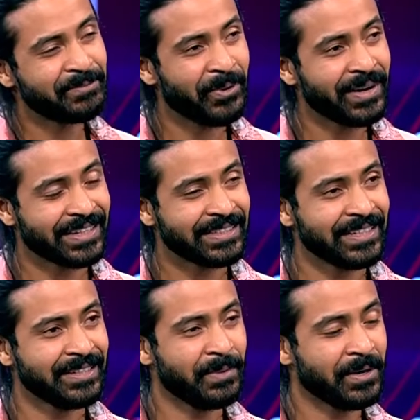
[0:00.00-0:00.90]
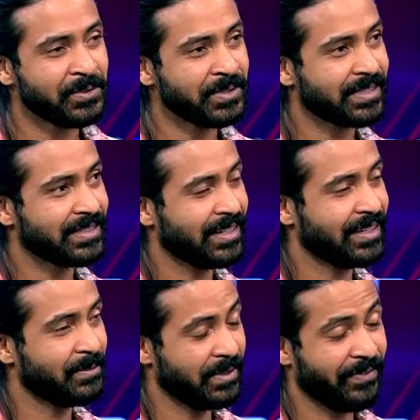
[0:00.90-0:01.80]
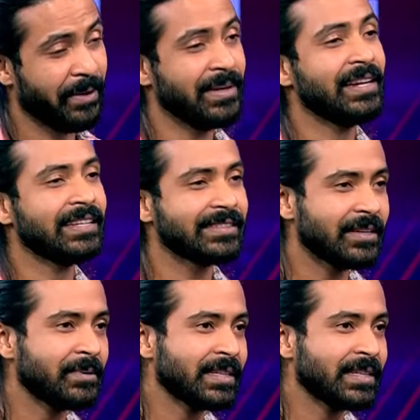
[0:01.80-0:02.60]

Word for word: পর একটা মানুষ তার ফ্যামিলি মানে, নিয়ে সিনেমা